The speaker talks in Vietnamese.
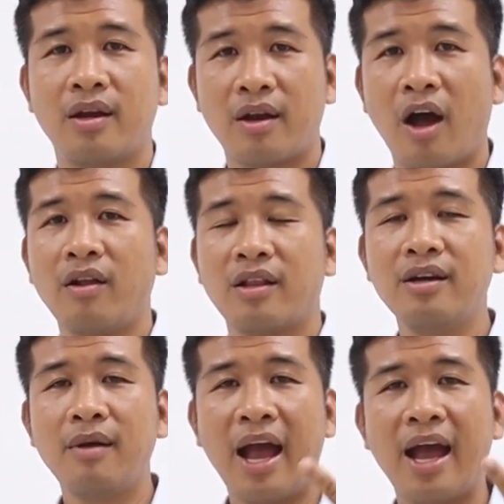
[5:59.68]
đó
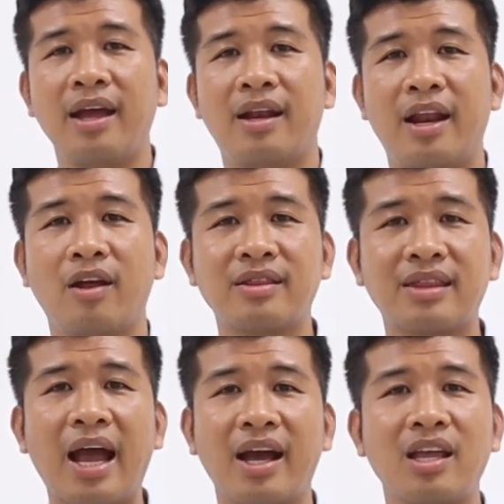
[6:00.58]
thứ hai là nó
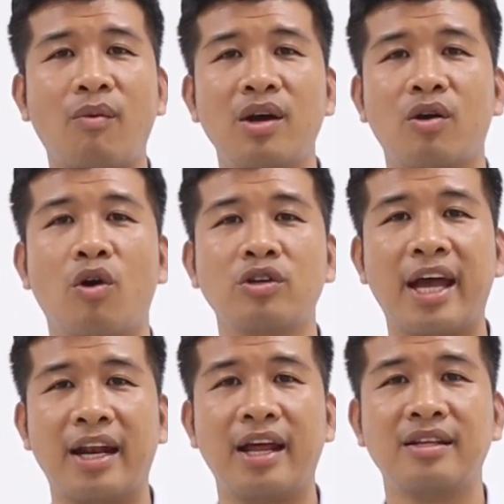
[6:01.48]
tăng cái trọng lượng của ô
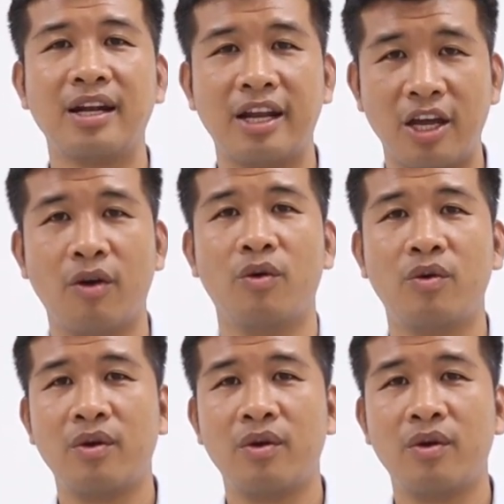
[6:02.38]
sàn lên rất là nhiều